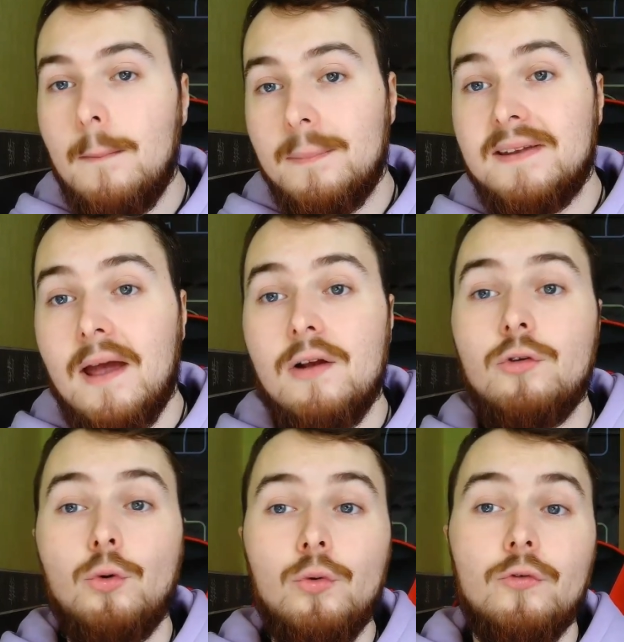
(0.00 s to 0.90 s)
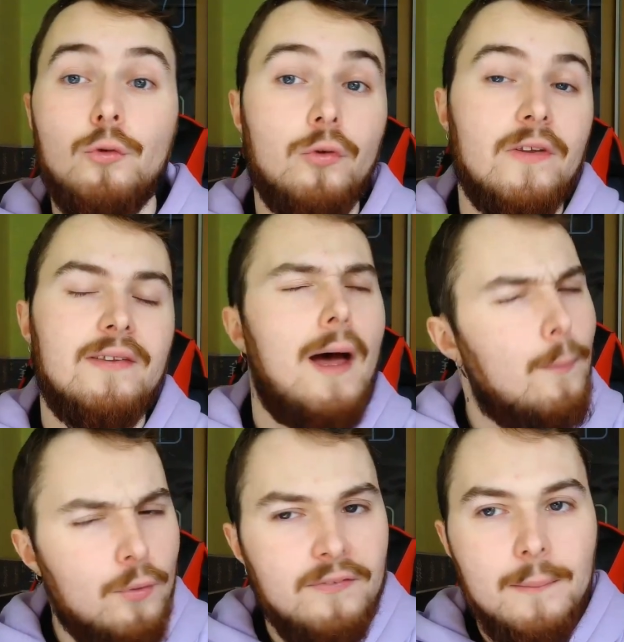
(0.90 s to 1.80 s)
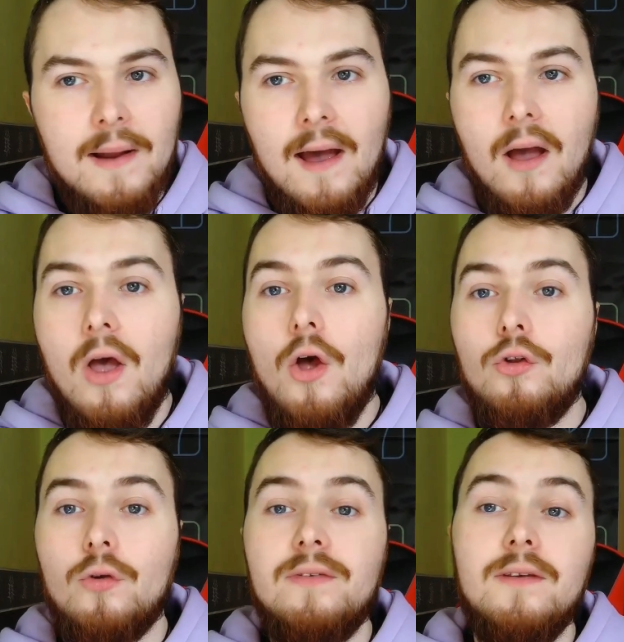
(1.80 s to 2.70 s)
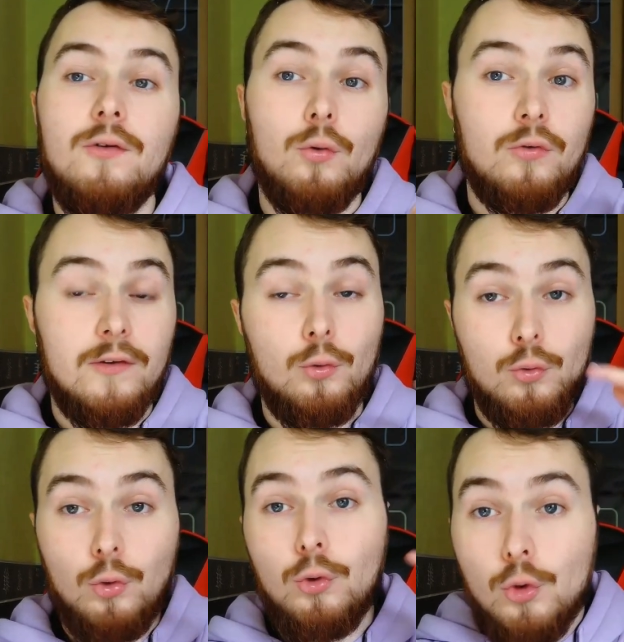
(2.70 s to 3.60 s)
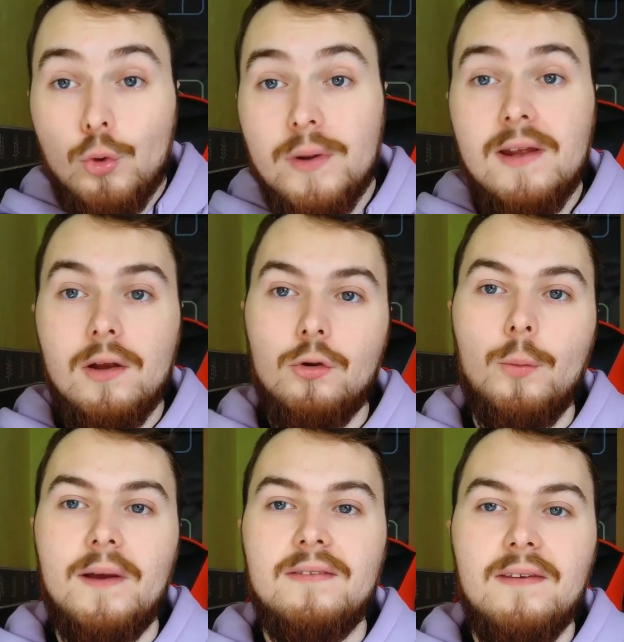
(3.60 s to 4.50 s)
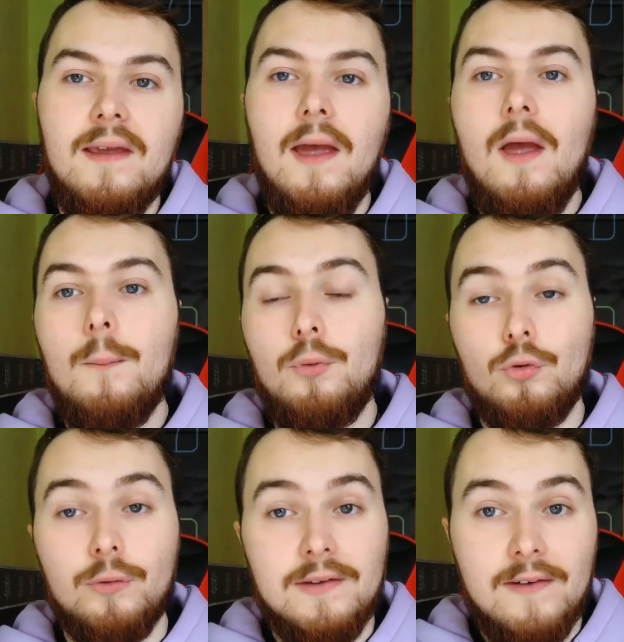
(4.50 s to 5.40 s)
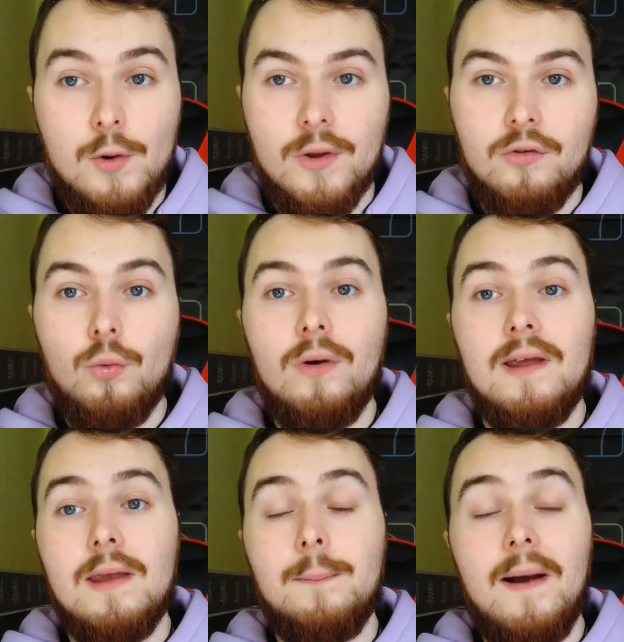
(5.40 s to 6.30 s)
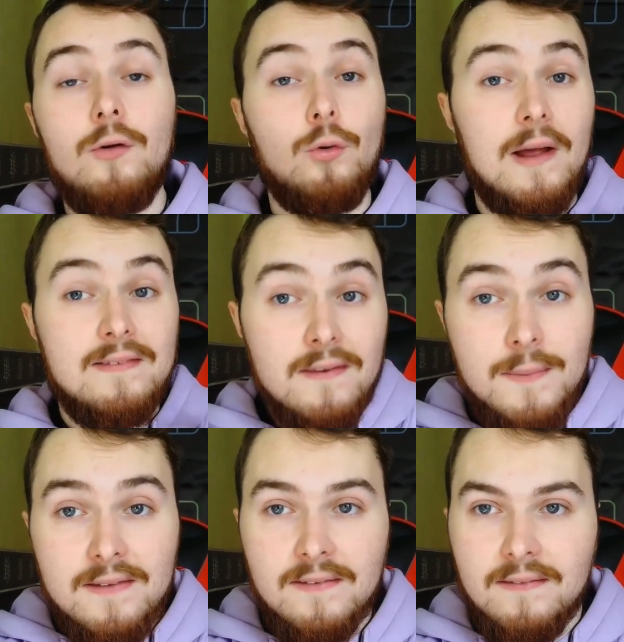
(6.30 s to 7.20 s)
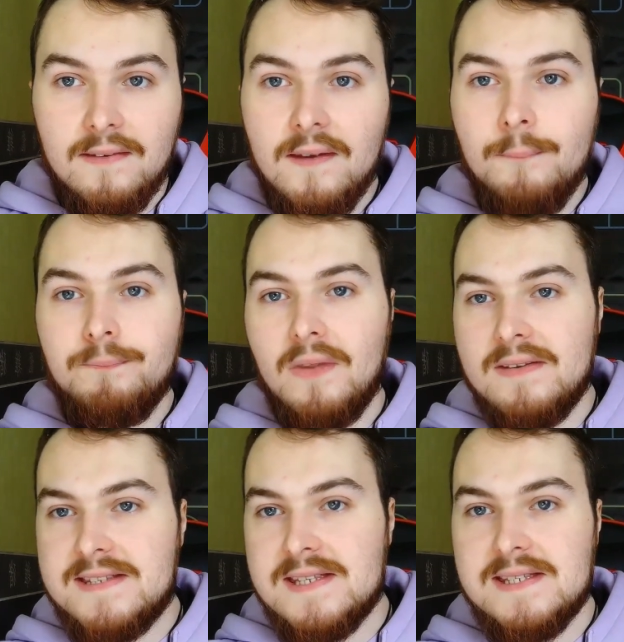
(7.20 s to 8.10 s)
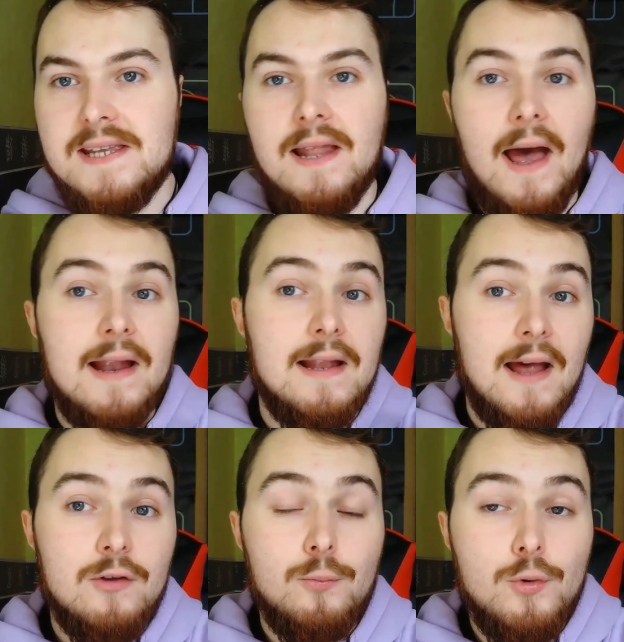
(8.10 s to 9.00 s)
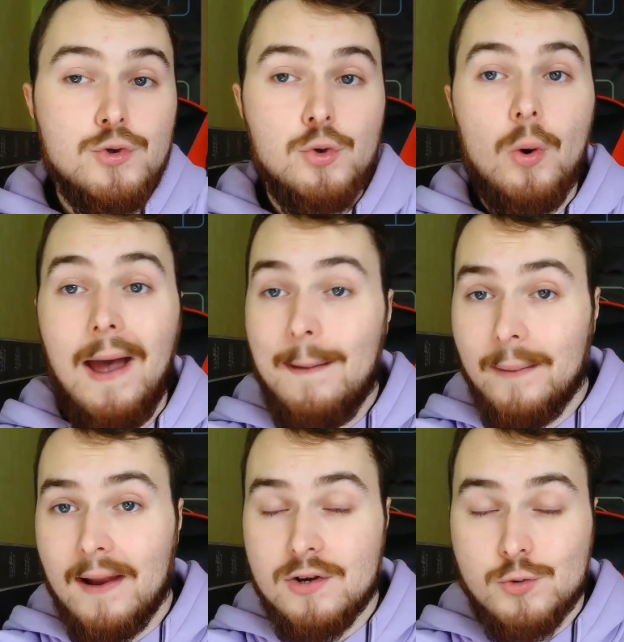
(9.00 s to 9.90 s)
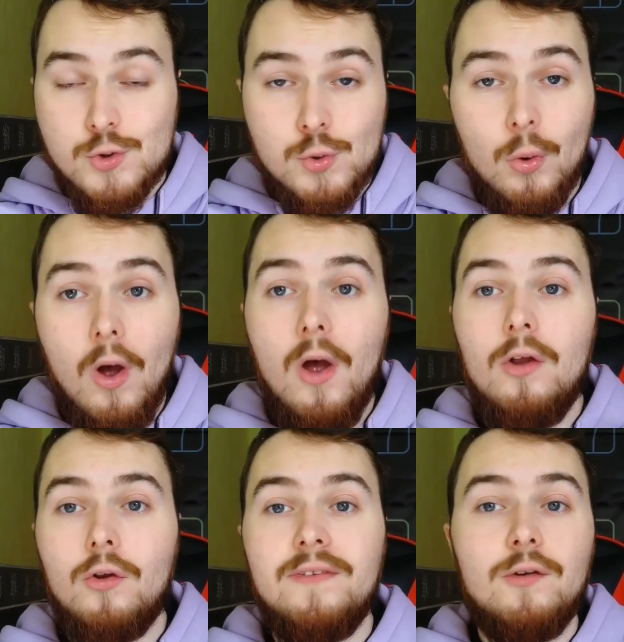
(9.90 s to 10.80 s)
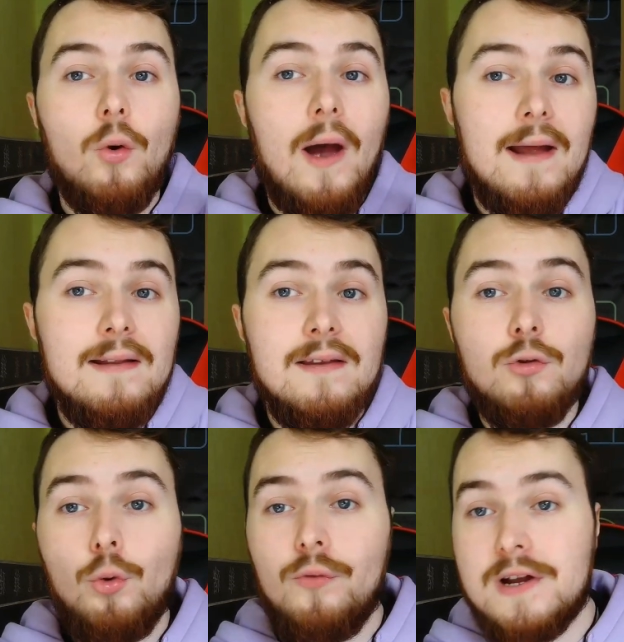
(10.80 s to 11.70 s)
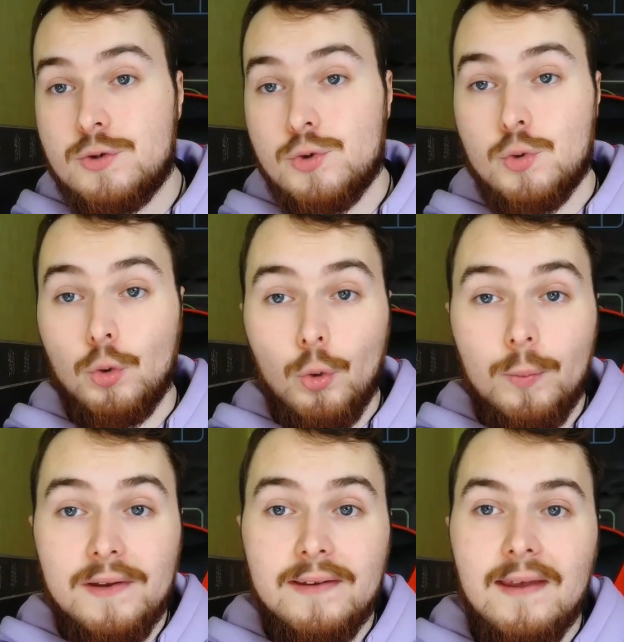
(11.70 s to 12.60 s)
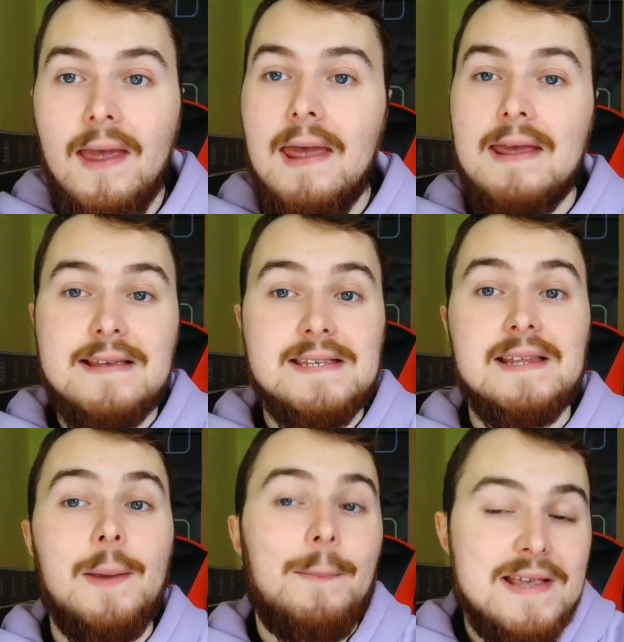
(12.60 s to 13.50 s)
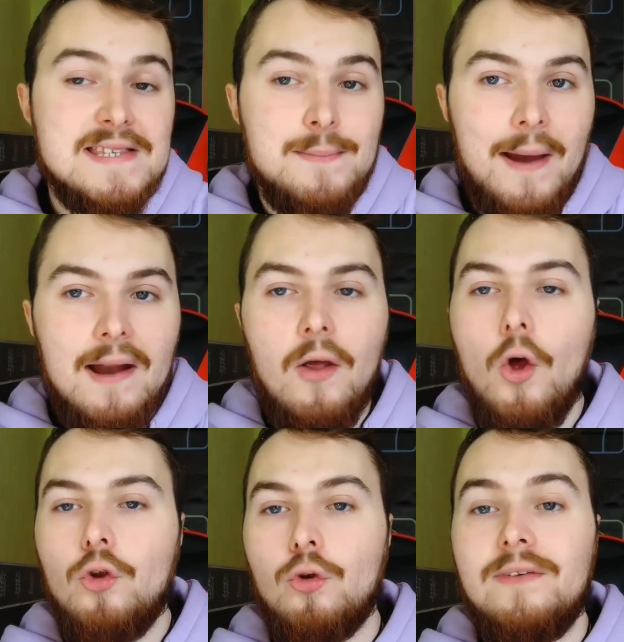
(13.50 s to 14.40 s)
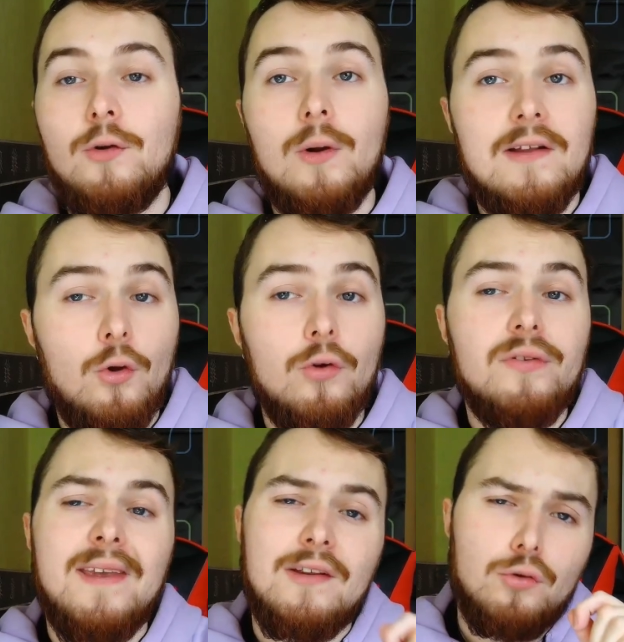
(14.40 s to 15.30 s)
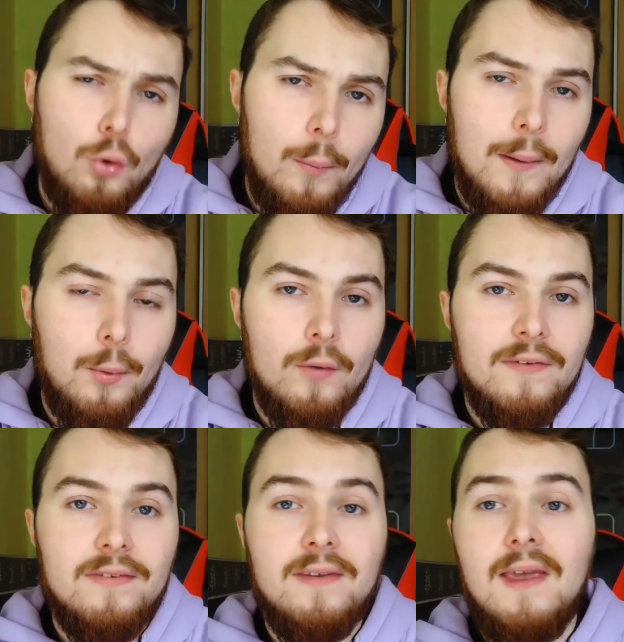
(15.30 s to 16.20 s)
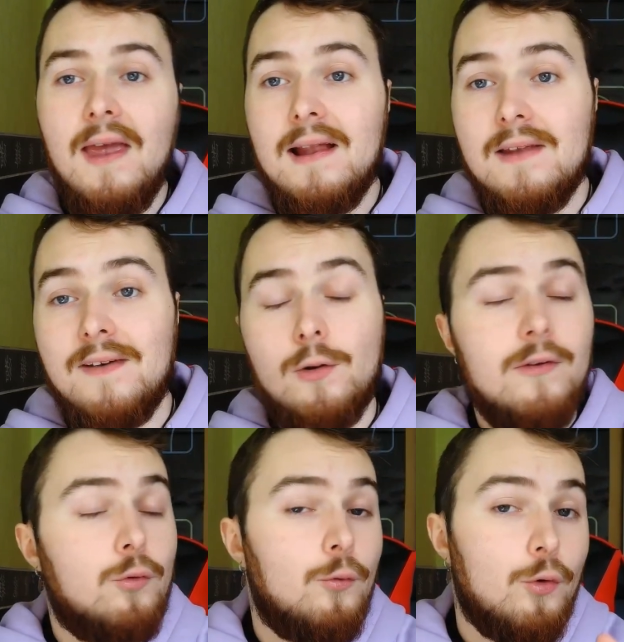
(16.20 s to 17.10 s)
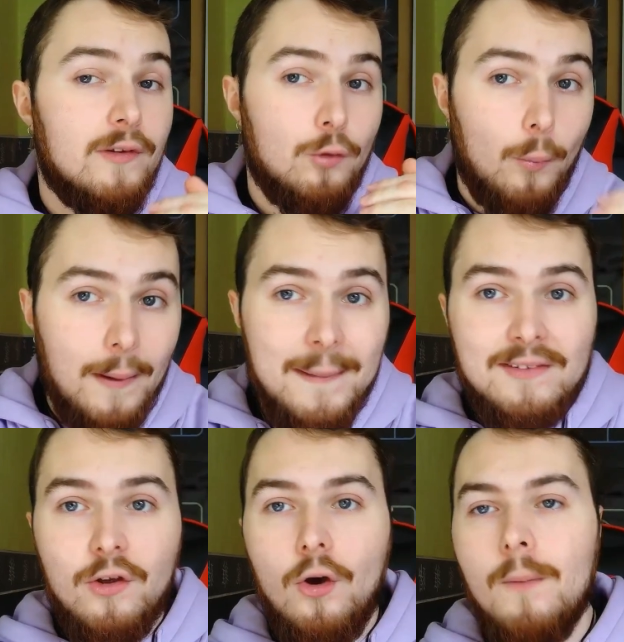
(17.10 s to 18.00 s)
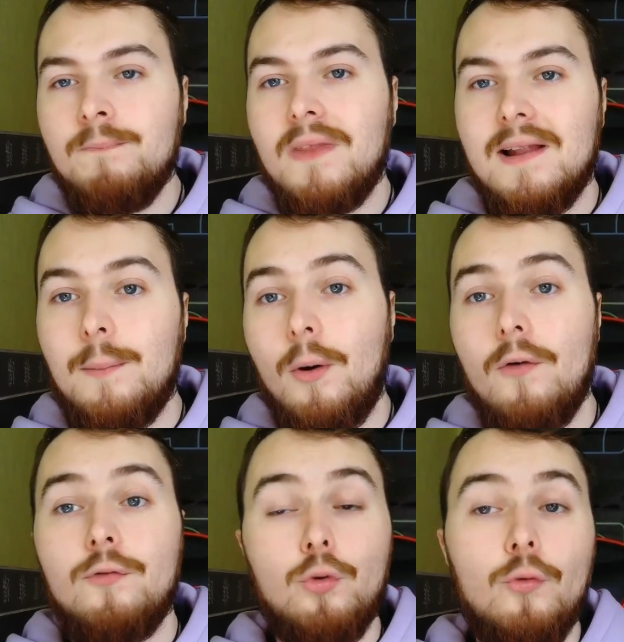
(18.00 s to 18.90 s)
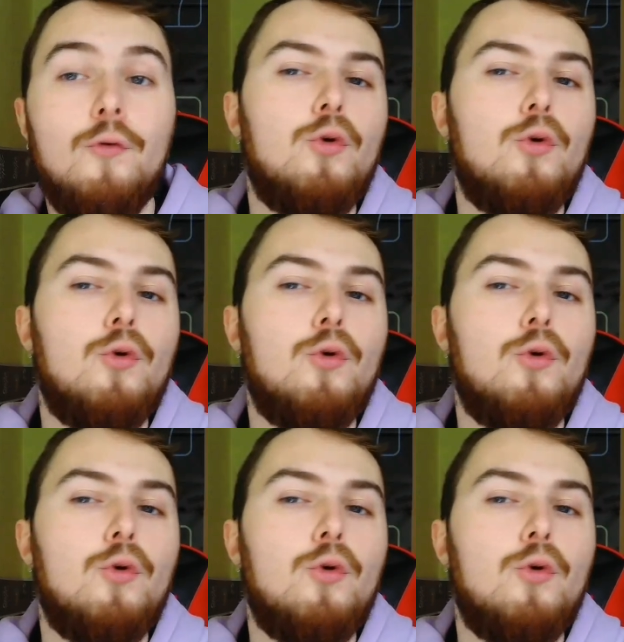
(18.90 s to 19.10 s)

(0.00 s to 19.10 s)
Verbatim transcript: Michael trouve que c'est un peu faiblard, tandis que c'est au tour de Louis de passer pour son évaluation et il parle de la timidité. Cécile a les larmes aux yeux après la chanson, tandis que Adeline trouve la chanson compliquée et que c'était pas si mal, tandis que la danse est trop improvisée, l'évaluation faisait trop amateur. L'épreuve trouve que